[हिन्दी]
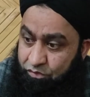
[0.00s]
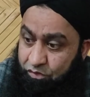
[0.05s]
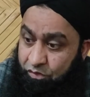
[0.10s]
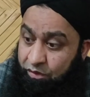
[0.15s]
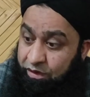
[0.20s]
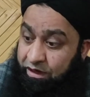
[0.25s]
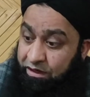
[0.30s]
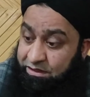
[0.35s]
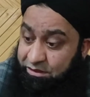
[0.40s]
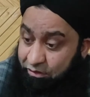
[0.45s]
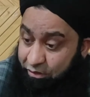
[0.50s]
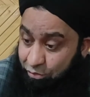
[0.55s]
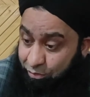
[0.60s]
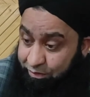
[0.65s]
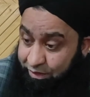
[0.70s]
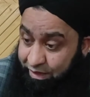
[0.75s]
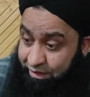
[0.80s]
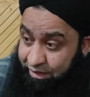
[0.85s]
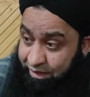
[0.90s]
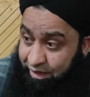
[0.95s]
और एक सवाल
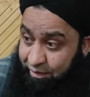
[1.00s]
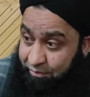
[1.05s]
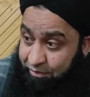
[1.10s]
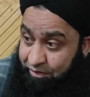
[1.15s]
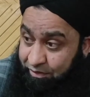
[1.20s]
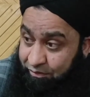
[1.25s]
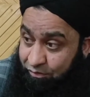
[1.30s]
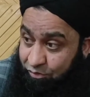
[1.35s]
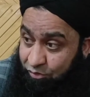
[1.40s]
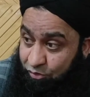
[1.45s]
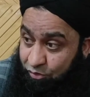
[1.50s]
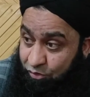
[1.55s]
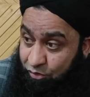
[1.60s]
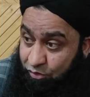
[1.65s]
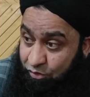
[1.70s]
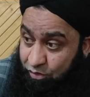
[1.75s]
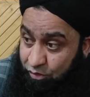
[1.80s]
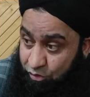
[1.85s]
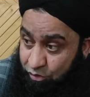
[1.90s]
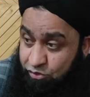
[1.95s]
बताया था ना आपने
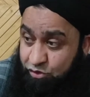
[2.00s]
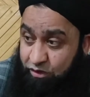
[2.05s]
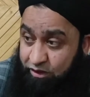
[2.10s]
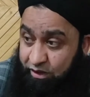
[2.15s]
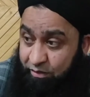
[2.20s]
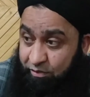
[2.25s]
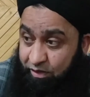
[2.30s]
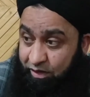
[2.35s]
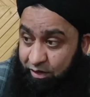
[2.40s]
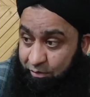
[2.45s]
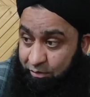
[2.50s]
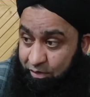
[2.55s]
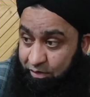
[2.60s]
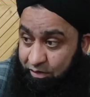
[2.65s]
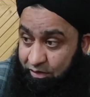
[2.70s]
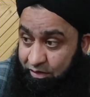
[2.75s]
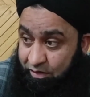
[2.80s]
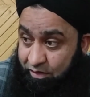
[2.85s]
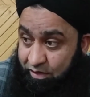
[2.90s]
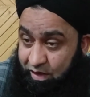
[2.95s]
गसल के बारे में
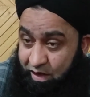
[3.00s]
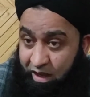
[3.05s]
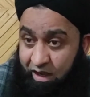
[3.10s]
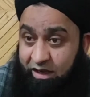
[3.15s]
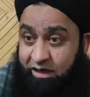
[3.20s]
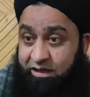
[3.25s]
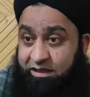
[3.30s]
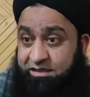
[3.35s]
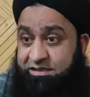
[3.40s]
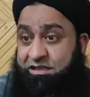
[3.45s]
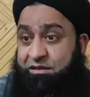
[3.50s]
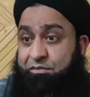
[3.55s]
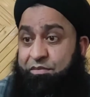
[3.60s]
अगर किसी